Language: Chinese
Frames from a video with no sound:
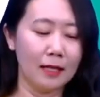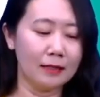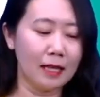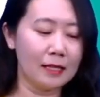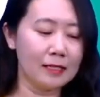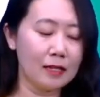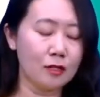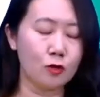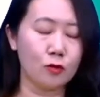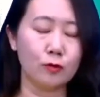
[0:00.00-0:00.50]

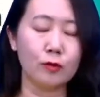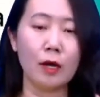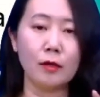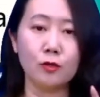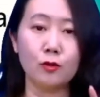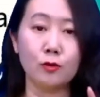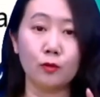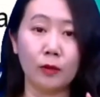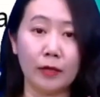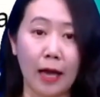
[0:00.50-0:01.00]
大家只需要
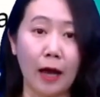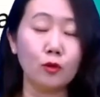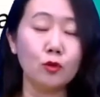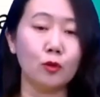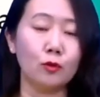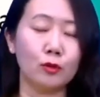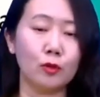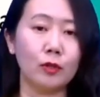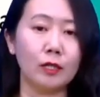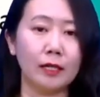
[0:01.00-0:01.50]
记住两
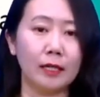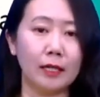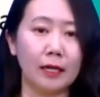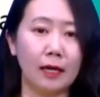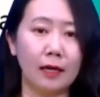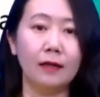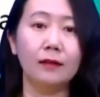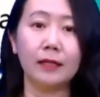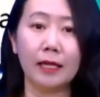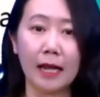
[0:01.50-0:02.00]
种就可以
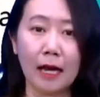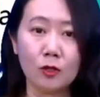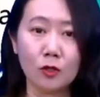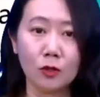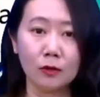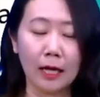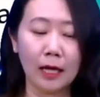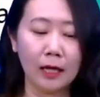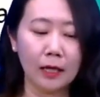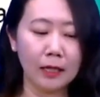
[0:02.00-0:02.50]
了。哪两
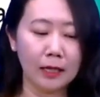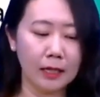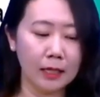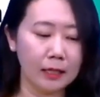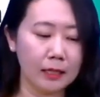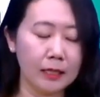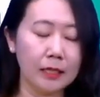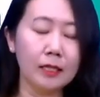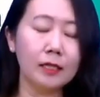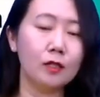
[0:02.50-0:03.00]
种呢？
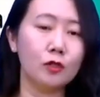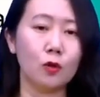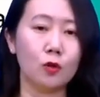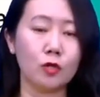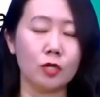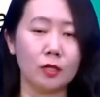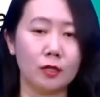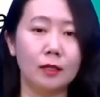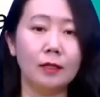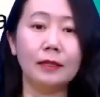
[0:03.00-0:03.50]
一个就
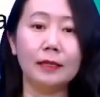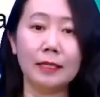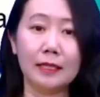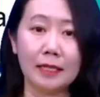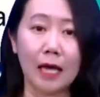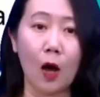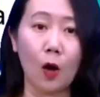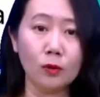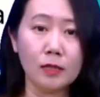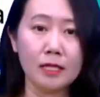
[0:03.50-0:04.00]
是
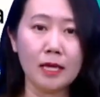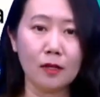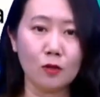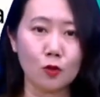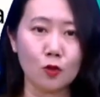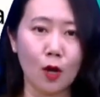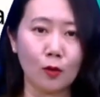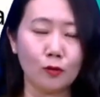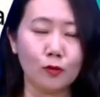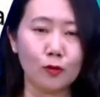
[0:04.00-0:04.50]
条件
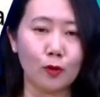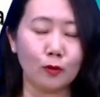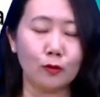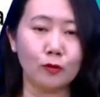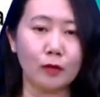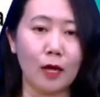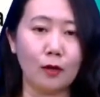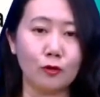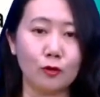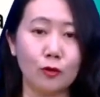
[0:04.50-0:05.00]
状语从
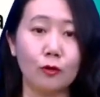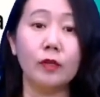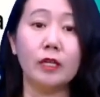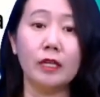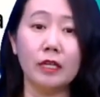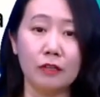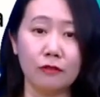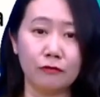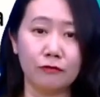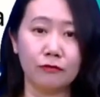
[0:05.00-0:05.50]
句当中
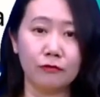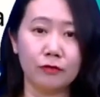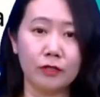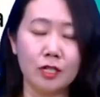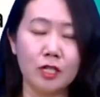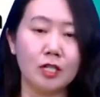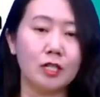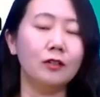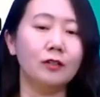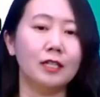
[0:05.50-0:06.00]
if
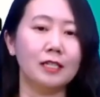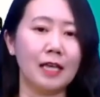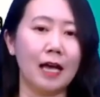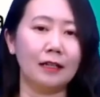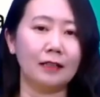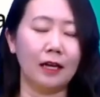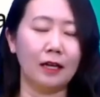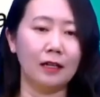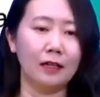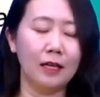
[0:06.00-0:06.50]
十六课
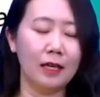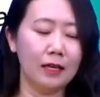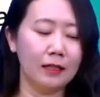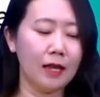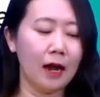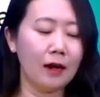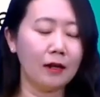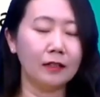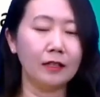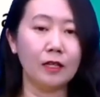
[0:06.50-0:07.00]
讲的，
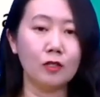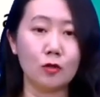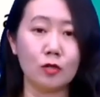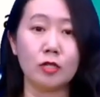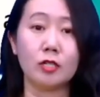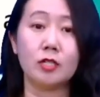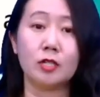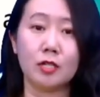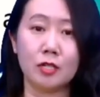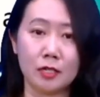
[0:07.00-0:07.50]
第二个呢就
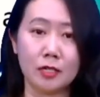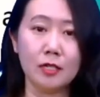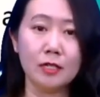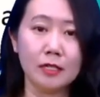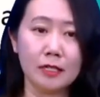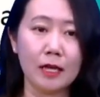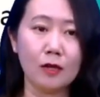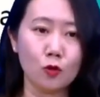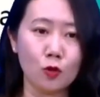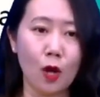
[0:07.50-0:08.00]
是时
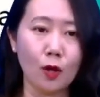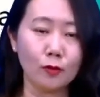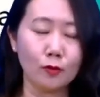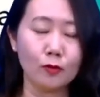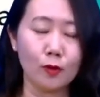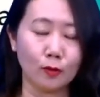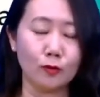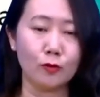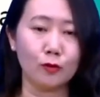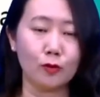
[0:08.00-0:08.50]
间状语
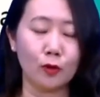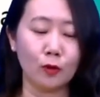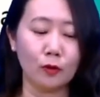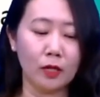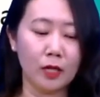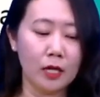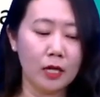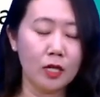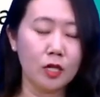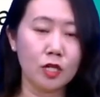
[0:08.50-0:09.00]
从句中，
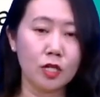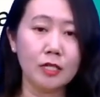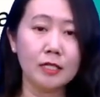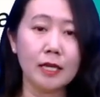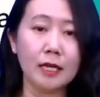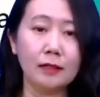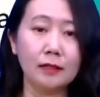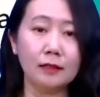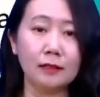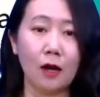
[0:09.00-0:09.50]
时
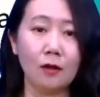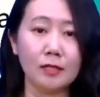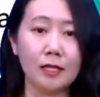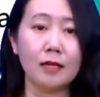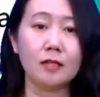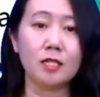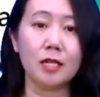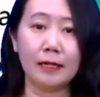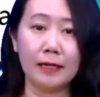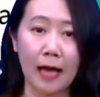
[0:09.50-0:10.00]
间和条
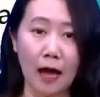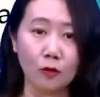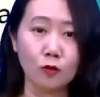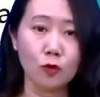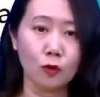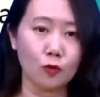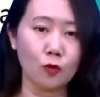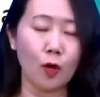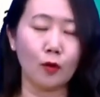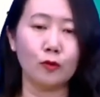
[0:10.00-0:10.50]
件这两
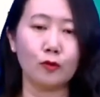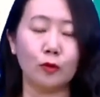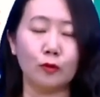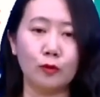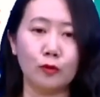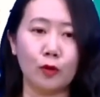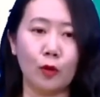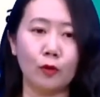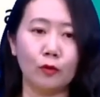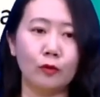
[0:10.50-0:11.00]
种状语从
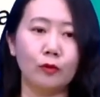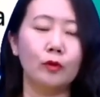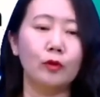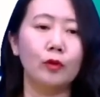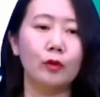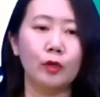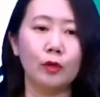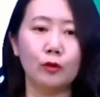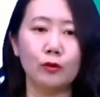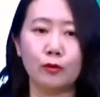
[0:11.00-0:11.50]
句中
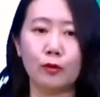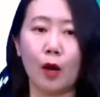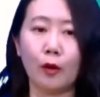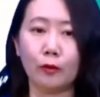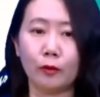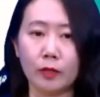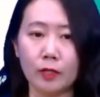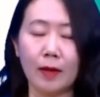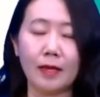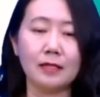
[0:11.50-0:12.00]
需要
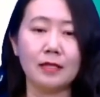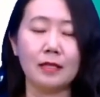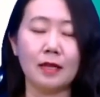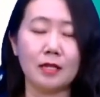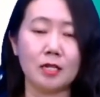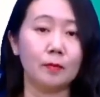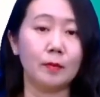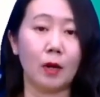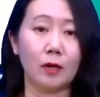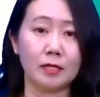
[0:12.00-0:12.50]
用一般现在
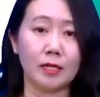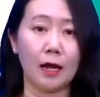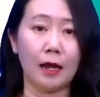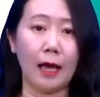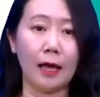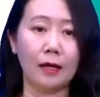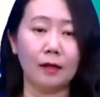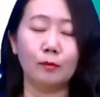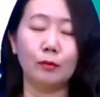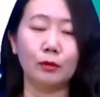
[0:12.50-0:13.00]
时表示将
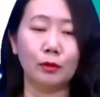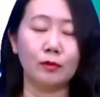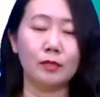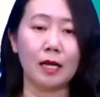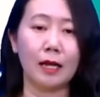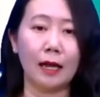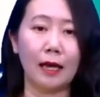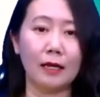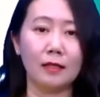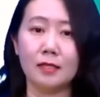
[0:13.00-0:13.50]
来，不能用
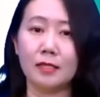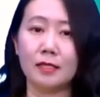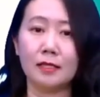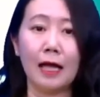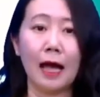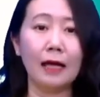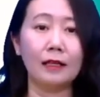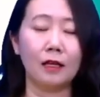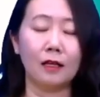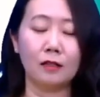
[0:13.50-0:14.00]
将来。其
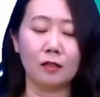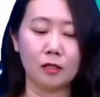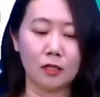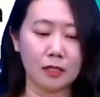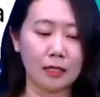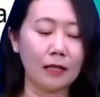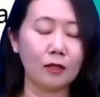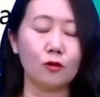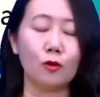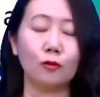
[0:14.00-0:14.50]
他的
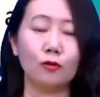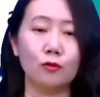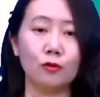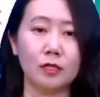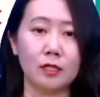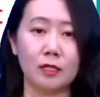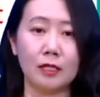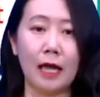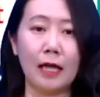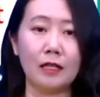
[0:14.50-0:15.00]
其他的从句，
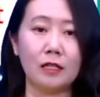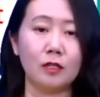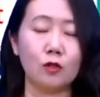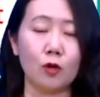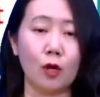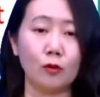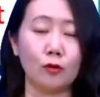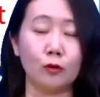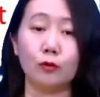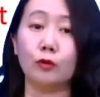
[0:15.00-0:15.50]
其他的这个
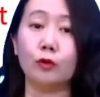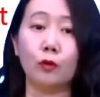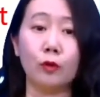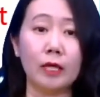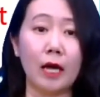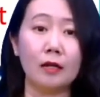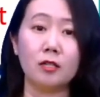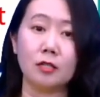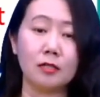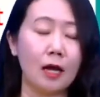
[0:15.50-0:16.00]
状语从句都一
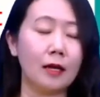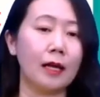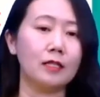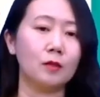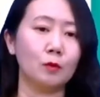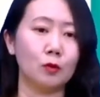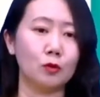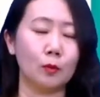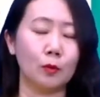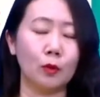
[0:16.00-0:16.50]
样，正常该
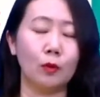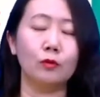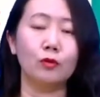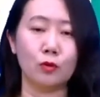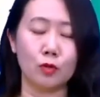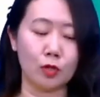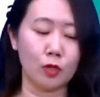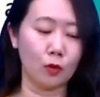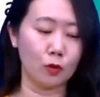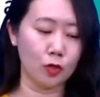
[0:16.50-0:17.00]
怎么用怎么用，
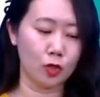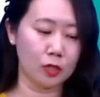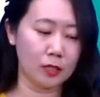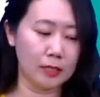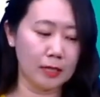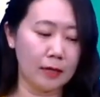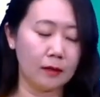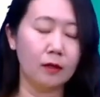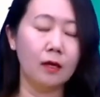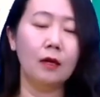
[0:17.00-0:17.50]
就只有时
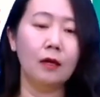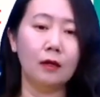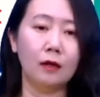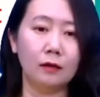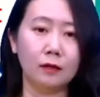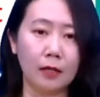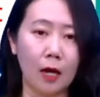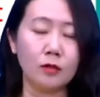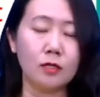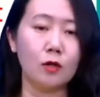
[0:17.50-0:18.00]
间
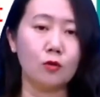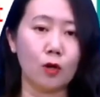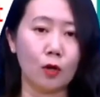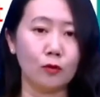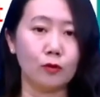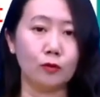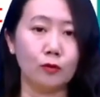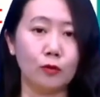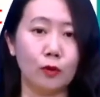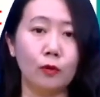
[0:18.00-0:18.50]
和条件状
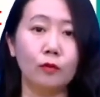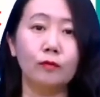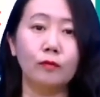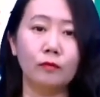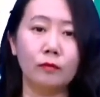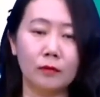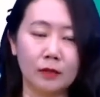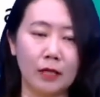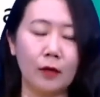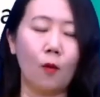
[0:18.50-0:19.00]
语从句中
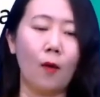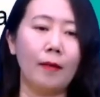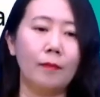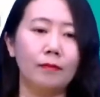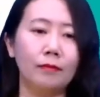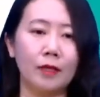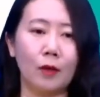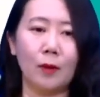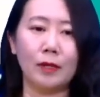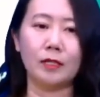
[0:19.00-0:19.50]
得换，
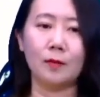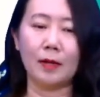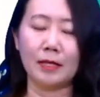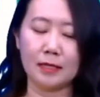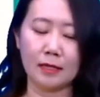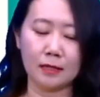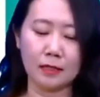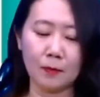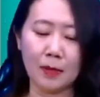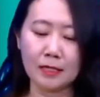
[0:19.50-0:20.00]
得换成一般
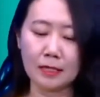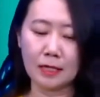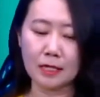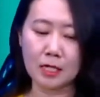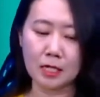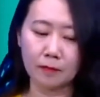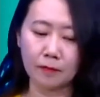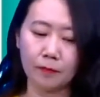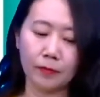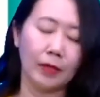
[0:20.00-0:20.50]
现一般现在
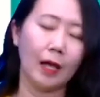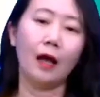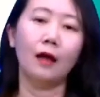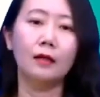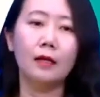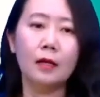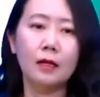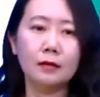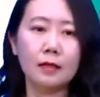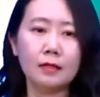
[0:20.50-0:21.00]
时。好，
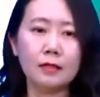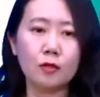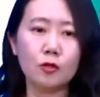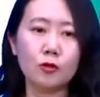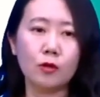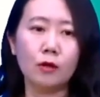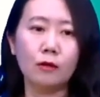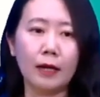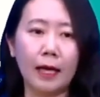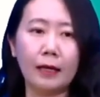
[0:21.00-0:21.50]
那接着
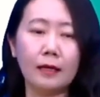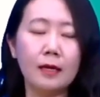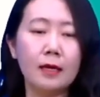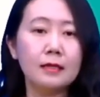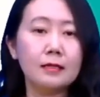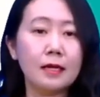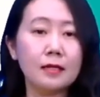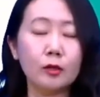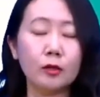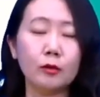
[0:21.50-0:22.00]
说回来，
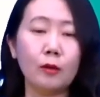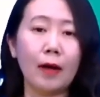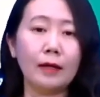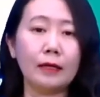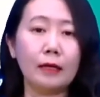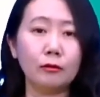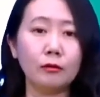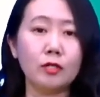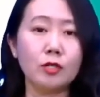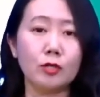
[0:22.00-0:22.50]
在这句话
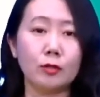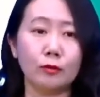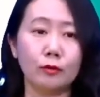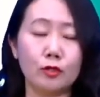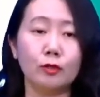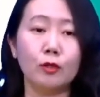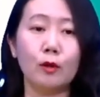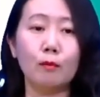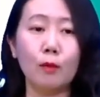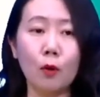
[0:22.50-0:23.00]
当中呢，使用的
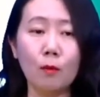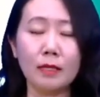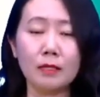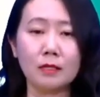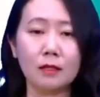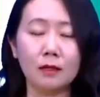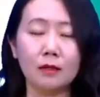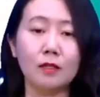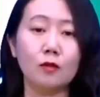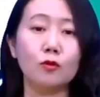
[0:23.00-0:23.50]
是 the moment
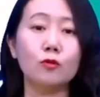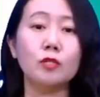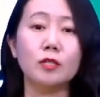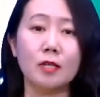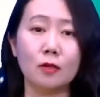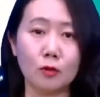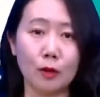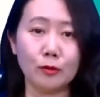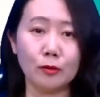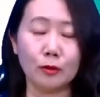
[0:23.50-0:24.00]
引出时
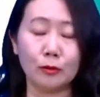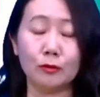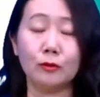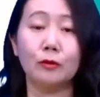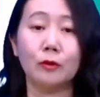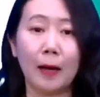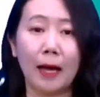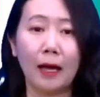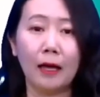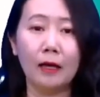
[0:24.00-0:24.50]
间状语从句，
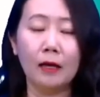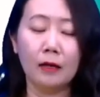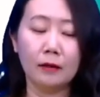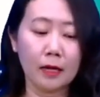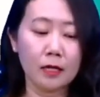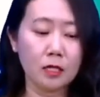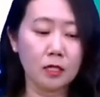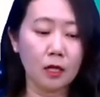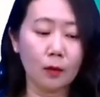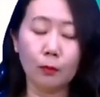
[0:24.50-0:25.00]
对吧？
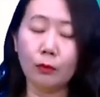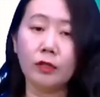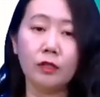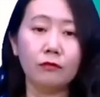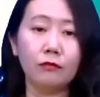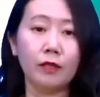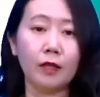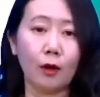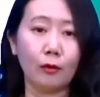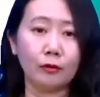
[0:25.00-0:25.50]
但是呢，不一
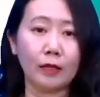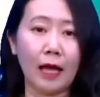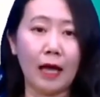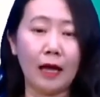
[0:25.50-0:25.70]
定非得要用